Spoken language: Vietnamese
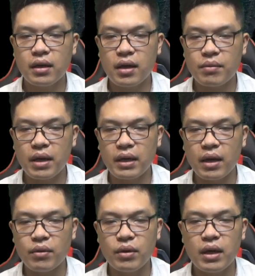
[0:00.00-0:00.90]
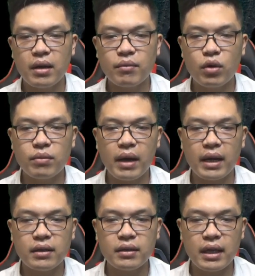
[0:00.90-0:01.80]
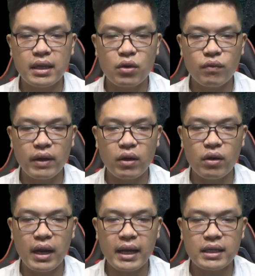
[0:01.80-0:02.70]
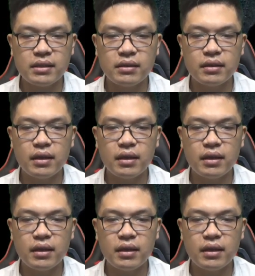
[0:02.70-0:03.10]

Không cần đâu, buôn bán thì cũng phải có lãi chứ.